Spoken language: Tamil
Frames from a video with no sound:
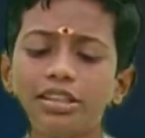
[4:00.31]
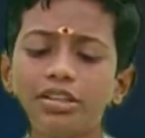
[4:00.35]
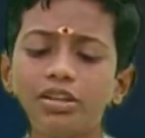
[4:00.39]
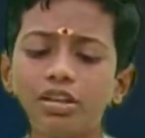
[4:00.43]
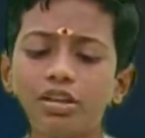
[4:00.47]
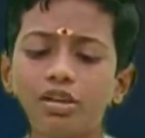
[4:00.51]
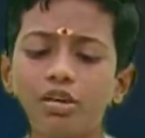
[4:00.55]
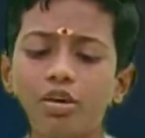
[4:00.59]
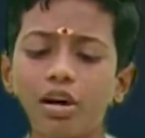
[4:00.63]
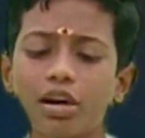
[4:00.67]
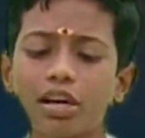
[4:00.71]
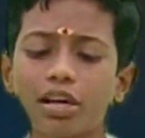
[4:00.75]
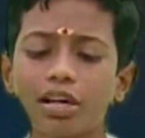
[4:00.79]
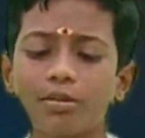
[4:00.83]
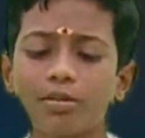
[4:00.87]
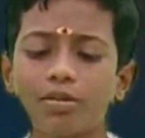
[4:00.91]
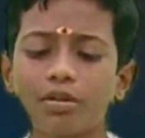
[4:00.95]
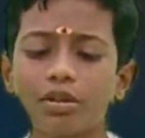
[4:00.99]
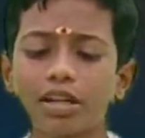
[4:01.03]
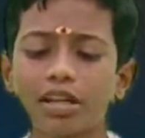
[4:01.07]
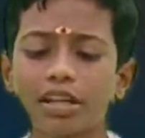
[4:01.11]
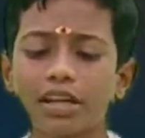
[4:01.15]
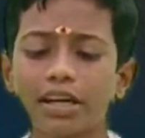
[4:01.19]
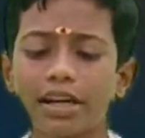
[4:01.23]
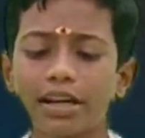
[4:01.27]
வச்சு ஒரு ஓட்டை
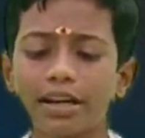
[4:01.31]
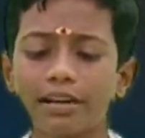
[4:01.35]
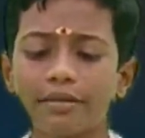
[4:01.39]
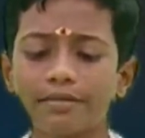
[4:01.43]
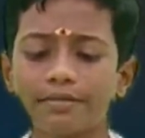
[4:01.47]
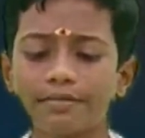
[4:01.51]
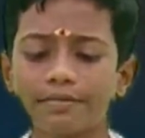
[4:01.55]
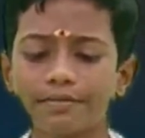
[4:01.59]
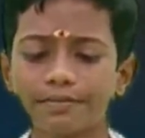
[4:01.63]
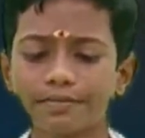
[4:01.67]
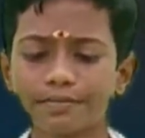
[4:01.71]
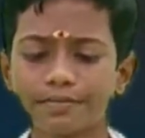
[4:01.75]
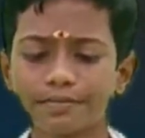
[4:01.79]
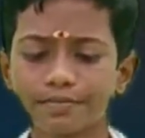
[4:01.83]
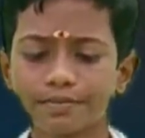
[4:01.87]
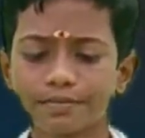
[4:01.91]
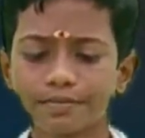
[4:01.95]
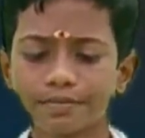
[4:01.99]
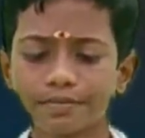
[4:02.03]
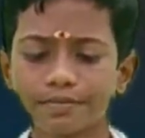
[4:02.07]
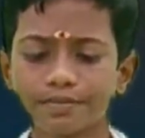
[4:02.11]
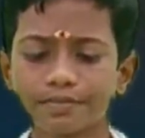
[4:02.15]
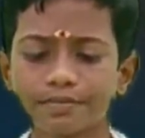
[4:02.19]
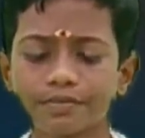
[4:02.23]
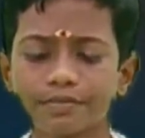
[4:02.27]
போட்டுக்கிறேன்
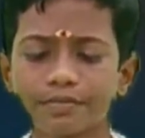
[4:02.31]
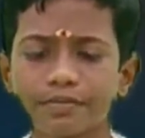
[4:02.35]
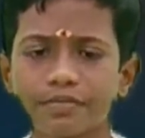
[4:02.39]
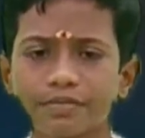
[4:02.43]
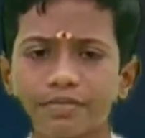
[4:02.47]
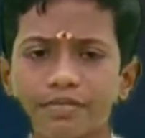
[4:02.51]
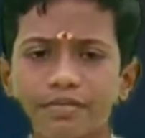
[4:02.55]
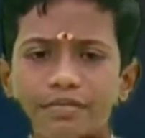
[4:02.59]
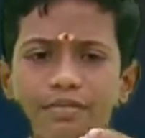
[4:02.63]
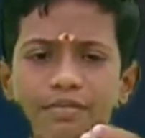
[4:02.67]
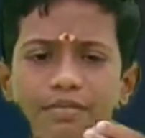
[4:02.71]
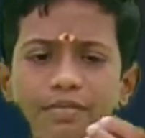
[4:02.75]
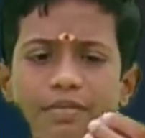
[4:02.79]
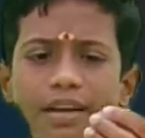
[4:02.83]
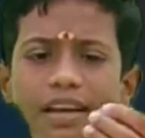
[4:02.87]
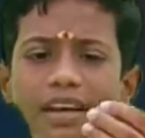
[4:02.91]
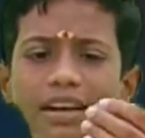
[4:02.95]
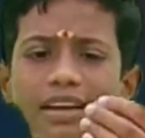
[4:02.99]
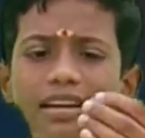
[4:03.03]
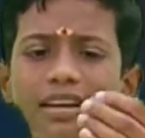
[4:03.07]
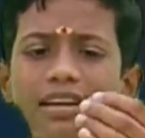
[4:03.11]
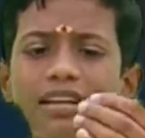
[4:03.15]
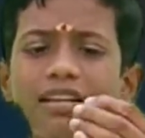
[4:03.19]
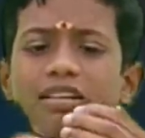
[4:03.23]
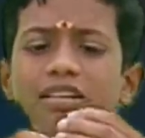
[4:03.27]

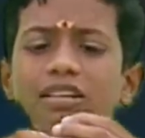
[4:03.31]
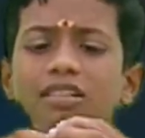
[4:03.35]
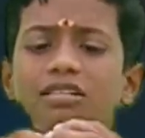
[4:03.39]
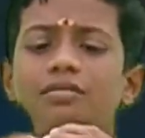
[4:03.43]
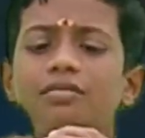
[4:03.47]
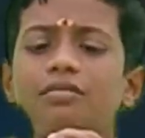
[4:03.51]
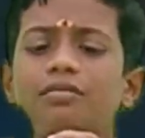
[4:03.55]
பாருங்க